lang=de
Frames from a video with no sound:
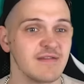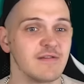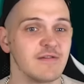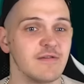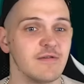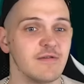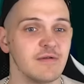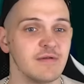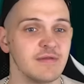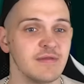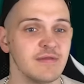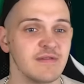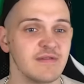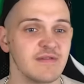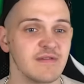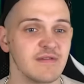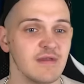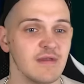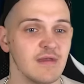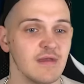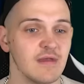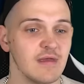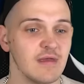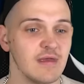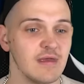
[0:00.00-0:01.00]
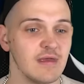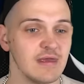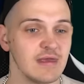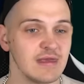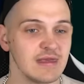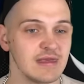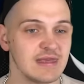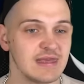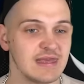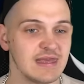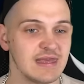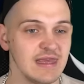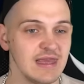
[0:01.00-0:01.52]
und
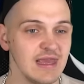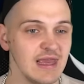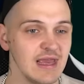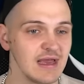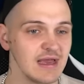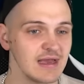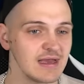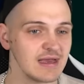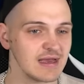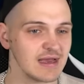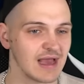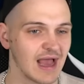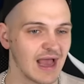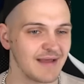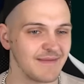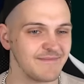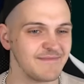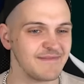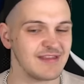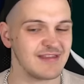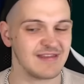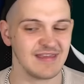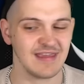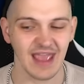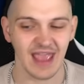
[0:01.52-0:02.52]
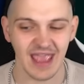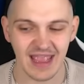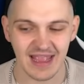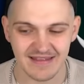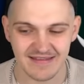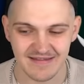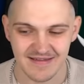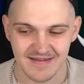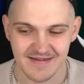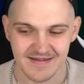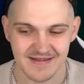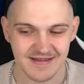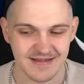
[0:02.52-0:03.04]
hier haben wir direkt
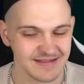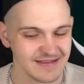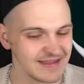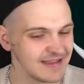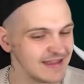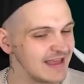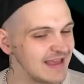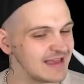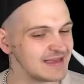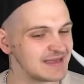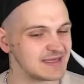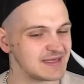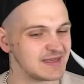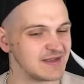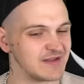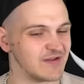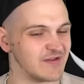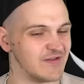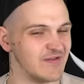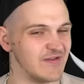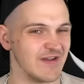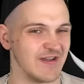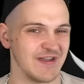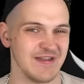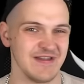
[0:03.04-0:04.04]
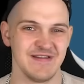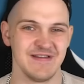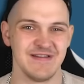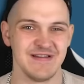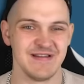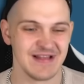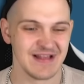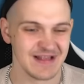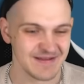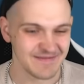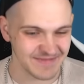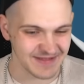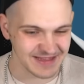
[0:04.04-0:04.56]
die nächste Röhre.
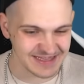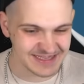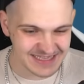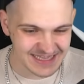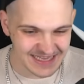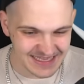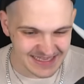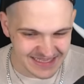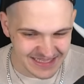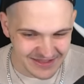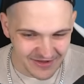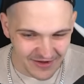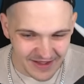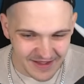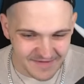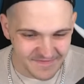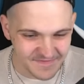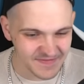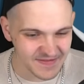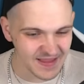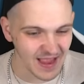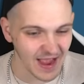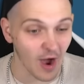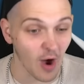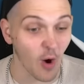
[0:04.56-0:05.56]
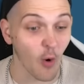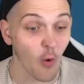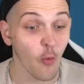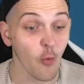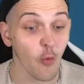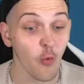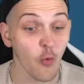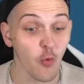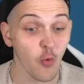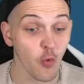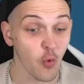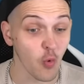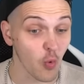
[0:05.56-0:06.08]
Mensch, das läuft ja.
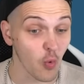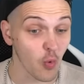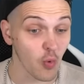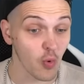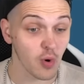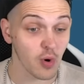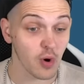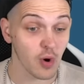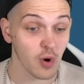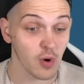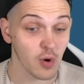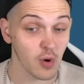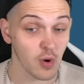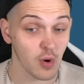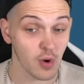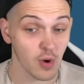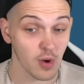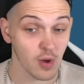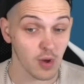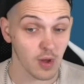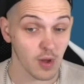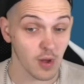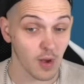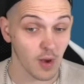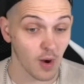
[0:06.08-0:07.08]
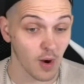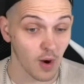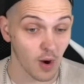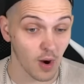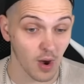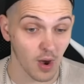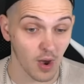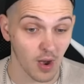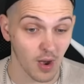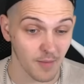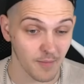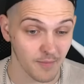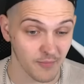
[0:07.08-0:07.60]
Oh.
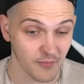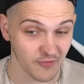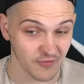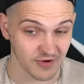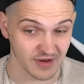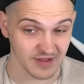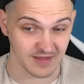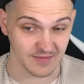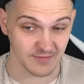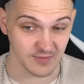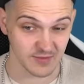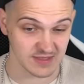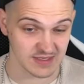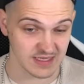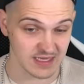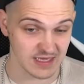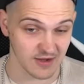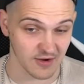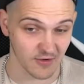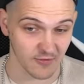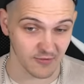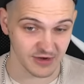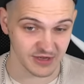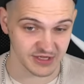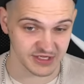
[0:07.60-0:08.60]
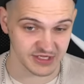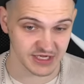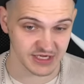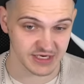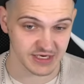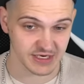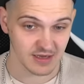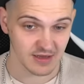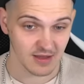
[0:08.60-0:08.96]
Bruder, die Musik. Holy shit.